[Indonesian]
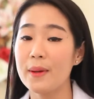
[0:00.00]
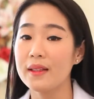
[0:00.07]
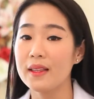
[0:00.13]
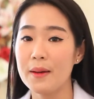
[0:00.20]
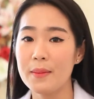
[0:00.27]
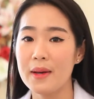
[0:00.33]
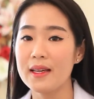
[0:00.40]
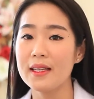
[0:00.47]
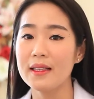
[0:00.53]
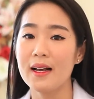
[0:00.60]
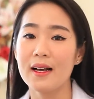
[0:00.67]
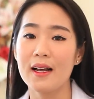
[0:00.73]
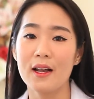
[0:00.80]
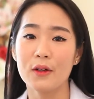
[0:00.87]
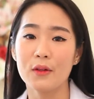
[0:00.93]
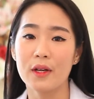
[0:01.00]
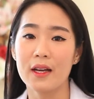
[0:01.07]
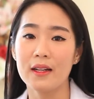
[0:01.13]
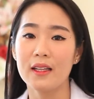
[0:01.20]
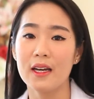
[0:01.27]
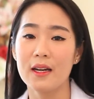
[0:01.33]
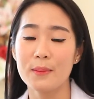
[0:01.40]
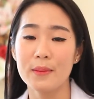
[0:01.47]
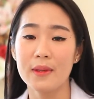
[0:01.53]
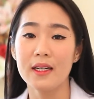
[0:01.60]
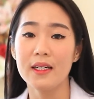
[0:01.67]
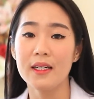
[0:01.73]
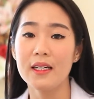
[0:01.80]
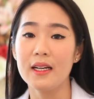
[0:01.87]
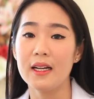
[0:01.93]
pertama kita akan lakukan
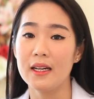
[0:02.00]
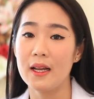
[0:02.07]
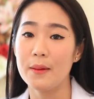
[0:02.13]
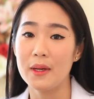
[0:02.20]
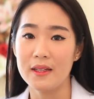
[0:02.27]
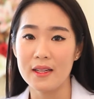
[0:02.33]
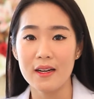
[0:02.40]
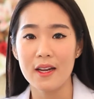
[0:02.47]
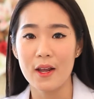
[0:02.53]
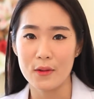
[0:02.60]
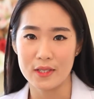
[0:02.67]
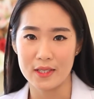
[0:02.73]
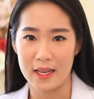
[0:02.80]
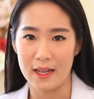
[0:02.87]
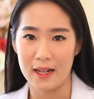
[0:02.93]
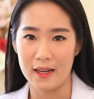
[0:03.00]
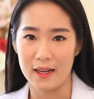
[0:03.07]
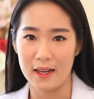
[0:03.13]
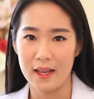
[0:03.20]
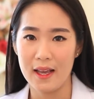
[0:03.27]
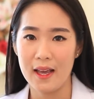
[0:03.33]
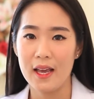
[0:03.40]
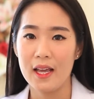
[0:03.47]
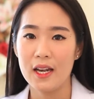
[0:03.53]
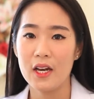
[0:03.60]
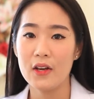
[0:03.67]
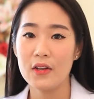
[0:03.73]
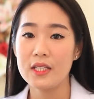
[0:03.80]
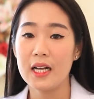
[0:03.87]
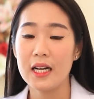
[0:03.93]
treatment namanya Neocell.
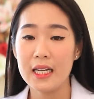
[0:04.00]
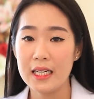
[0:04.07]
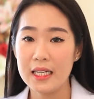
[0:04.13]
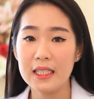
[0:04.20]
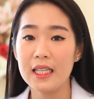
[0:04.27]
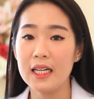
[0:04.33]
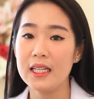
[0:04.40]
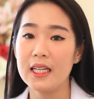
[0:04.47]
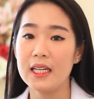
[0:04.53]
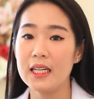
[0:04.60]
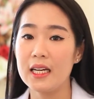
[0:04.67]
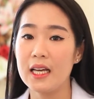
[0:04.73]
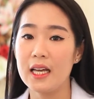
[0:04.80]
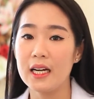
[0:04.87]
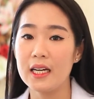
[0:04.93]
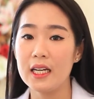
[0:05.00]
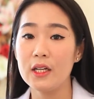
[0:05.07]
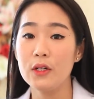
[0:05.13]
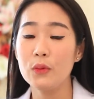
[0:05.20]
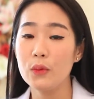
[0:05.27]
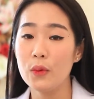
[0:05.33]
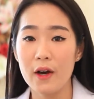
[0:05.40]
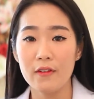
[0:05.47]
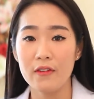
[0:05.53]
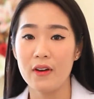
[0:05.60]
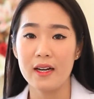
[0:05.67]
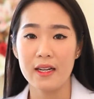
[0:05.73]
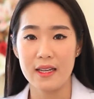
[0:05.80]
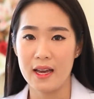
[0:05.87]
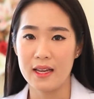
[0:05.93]
Neocell ini terdiri dari dua
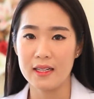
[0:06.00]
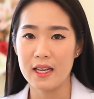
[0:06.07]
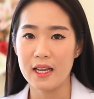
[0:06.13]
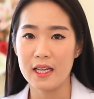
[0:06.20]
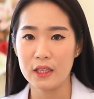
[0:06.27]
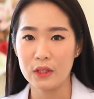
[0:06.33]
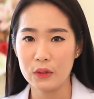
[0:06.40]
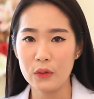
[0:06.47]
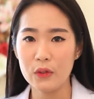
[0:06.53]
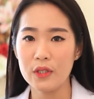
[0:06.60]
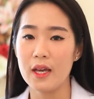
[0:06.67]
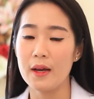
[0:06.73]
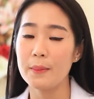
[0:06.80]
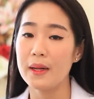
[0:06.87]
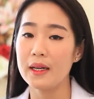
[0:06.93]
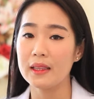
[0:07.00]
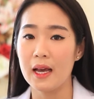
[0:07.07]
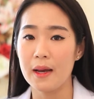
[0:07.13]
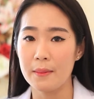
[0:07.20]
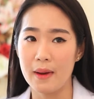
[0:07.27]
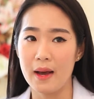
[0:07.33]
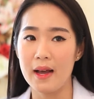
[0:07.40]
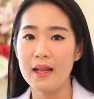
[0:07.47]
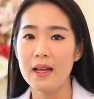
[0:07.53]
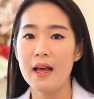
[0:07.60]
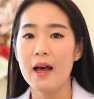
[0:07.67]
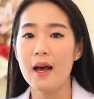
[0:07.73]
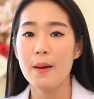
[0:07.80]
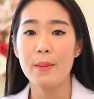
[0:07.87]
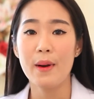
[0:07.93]
varian yaitu yang pertama
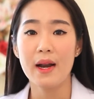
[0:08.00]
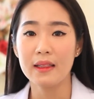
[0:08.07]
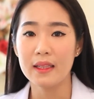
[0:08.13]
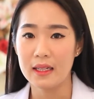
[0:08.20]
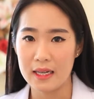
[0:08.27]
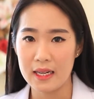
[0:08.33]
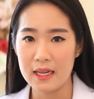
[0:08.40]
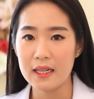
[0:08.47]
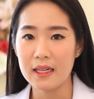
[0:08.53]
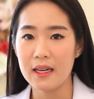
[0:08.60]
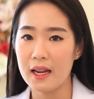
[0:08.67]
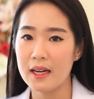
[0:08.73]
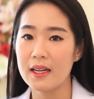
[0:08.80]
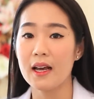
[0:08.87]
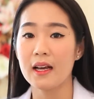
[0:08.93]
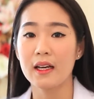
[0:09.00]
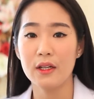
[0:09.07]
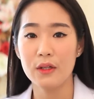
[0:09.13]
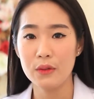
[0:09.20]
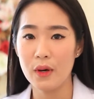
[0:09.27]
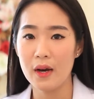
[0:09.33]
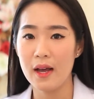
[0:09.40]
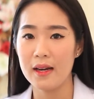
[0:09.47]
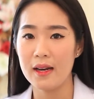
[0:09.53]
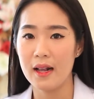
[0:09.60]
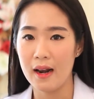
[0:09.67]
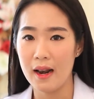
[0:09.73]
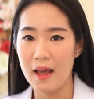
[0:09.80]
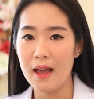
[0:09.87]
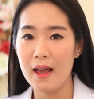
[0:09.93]
brightening dan yang kedua
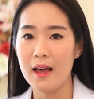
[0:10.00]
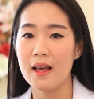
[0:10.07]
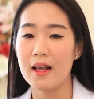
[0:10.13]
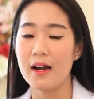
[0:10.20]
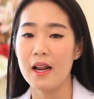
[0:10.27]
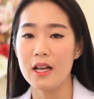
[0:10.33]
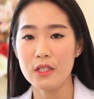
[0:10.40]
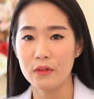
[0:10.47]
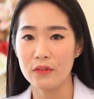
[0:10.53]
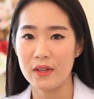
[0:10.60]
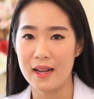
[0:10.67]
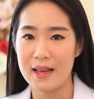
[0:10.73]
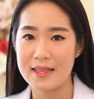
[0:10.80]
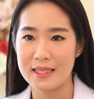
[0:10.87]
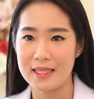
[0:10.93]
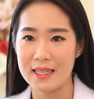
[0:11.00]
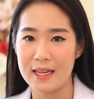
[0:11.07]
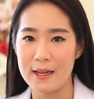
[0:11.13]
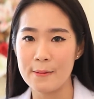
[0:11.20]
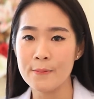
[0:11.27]
adalah rejuvenasi.